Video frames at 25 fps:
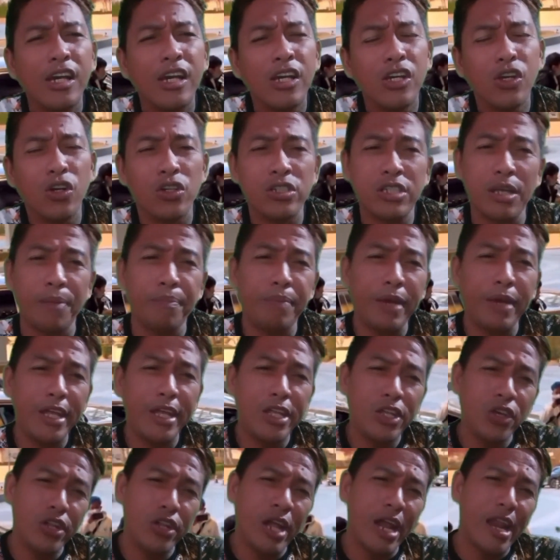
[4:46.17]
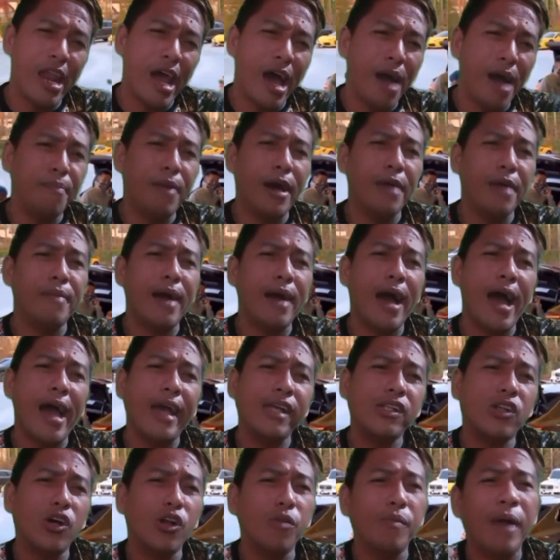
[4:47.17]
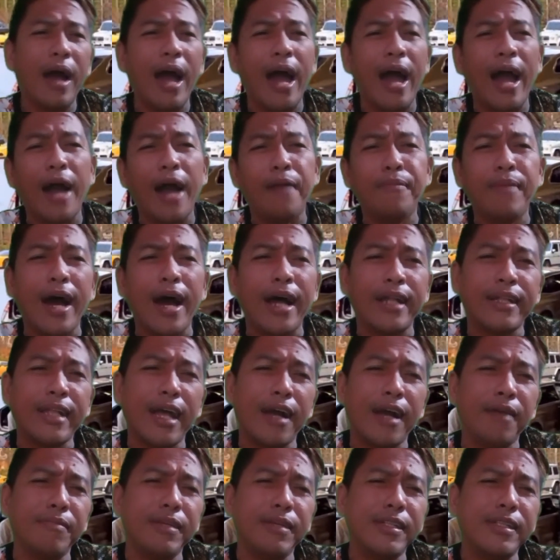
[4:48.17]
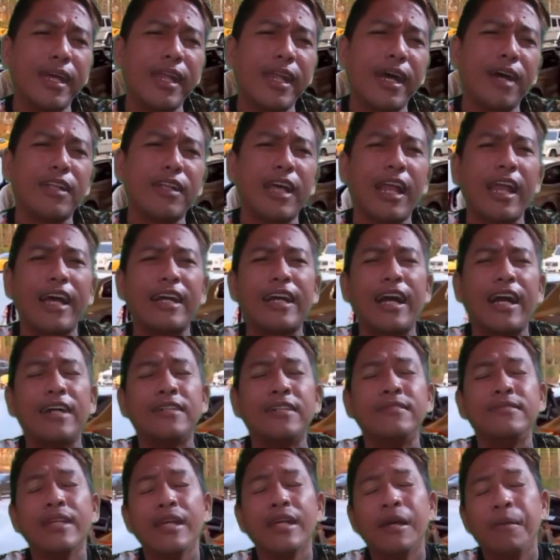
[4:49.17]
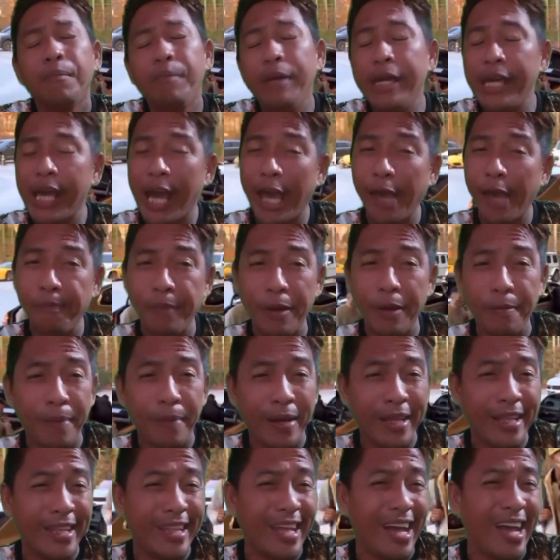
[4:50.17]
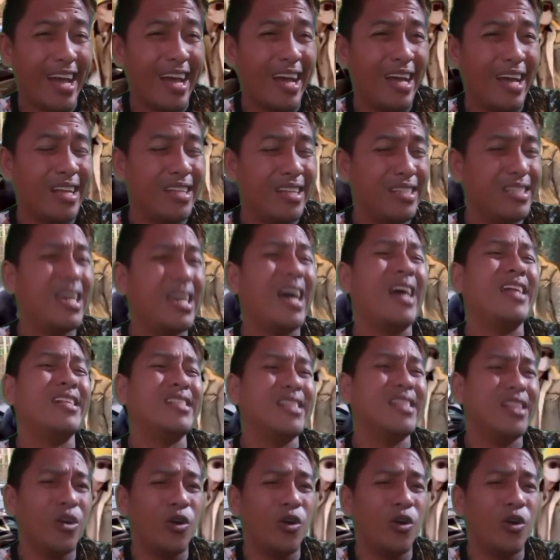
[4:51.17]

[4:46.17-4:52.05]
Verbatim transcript: Yung sabihin Binyo na laban, mga idol, mga kabatang Mindanao, talagang VIP pa dyan.